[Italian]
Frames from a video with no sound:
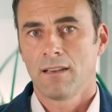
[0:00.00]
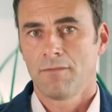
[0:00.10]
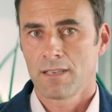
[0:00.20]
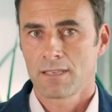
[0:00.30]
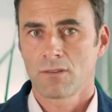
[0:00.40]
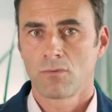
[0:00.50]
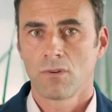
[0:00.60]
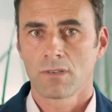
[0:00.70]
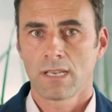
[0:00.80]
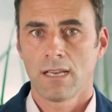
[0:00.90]
nella fase
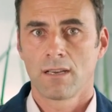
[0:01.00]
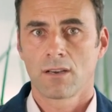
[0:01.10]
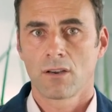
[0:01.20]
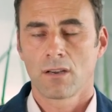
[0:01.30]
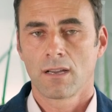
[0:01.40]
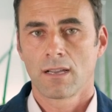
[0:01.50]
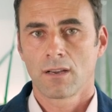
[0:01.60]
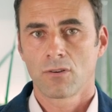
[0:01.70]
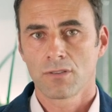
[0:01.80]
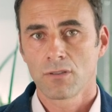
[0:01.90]
acquosa
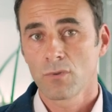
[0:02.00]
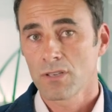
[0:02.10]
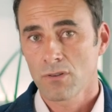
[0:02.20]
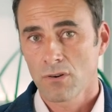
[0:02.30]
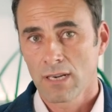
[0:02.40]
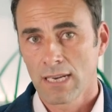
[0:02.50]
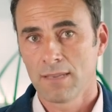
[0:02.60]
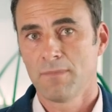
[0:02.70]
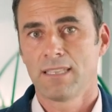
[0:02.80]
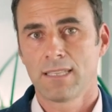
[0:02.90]
costituiscono
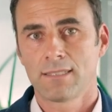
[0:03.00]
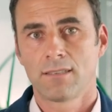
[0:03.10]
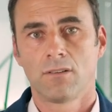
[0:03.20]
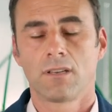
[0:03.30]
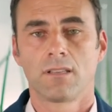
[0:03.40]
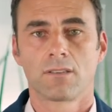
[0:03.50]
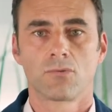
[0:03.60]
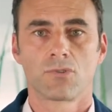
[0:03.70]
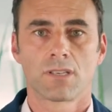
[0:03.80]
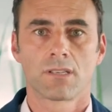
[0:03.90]
l'alimentazione del
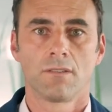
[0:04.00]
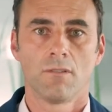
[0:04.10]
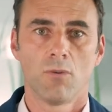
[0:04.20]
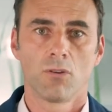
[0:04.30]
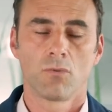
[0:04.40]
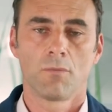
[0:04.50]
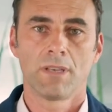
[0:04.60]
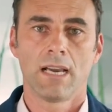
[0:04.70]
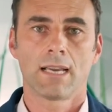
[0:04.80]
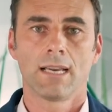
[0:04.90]
successivo modulo
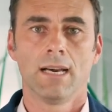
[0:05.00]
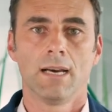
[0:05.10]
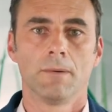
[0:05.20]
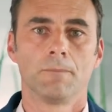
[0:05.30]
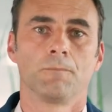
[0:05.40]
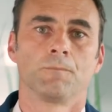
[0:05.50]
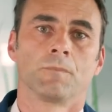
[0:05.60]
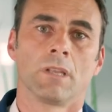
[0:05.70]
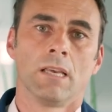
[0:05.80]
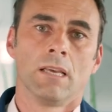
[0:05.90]
pHA.
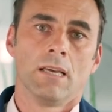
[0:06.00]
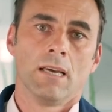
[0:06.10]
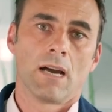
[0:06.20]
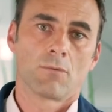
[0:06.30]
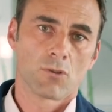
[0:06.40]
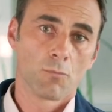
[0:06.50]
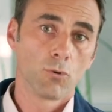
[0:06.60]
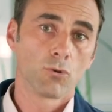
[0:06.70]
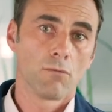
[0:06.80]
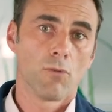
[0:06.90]
A questo
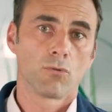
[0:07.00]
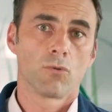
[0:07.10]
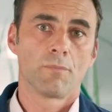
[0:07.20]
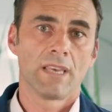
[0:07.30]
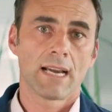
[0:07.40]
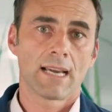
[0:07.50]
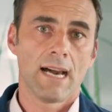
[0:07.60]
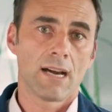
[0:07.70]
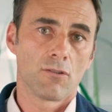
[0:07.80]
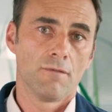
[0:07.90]
punto il modulo
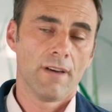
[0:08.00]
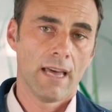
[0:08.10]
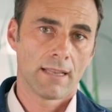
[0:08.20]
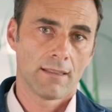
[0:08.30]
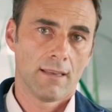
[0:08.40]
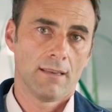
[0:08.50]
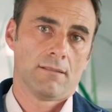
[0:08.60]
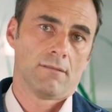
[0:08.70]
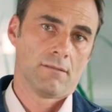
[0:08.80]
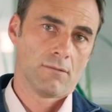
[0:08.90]
pHA converte
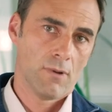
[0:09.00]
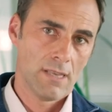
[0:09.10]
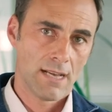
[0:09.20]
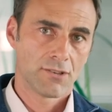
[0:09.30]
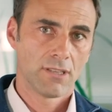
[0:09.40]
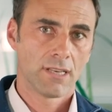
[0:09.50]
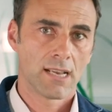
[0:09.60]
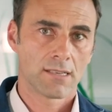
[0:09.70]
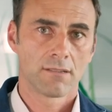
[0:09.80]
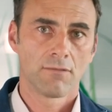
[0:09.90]
quegli acidi
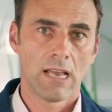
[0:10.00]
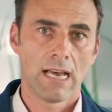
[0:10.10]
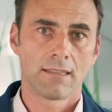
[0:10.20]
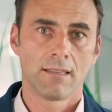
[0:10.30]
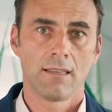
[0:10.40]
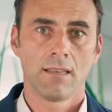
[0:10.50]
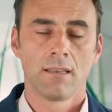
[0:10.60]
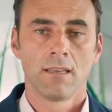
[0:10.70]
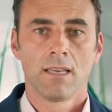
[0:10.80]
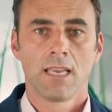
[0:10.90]
grassi volatili
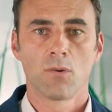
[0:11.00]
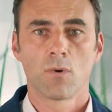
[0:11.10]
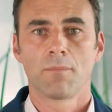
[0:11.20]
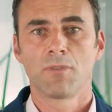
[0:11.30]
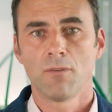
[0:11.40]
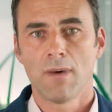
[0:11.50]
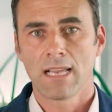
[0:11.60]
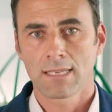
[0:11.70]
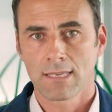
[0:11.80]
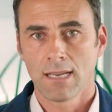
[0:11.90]
in una
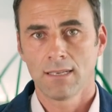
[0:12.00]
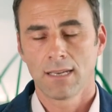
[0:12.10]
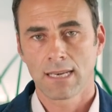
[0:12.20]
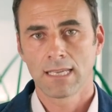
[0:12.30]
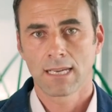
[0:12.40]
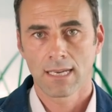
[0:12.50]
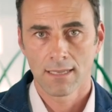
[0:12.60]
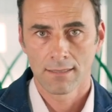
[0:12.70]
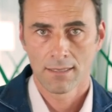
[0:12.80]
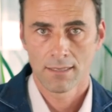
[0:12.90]
biomassa
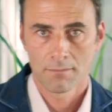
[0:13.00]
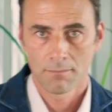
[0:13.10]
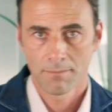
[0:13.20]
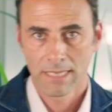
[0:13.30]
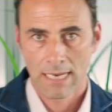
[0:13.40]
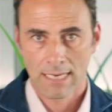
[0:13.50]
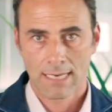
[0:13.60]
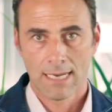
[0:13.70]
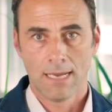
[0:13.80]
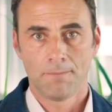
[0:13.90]
ricca di
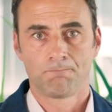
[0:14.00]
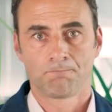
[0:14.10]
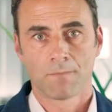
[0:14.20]
pHA,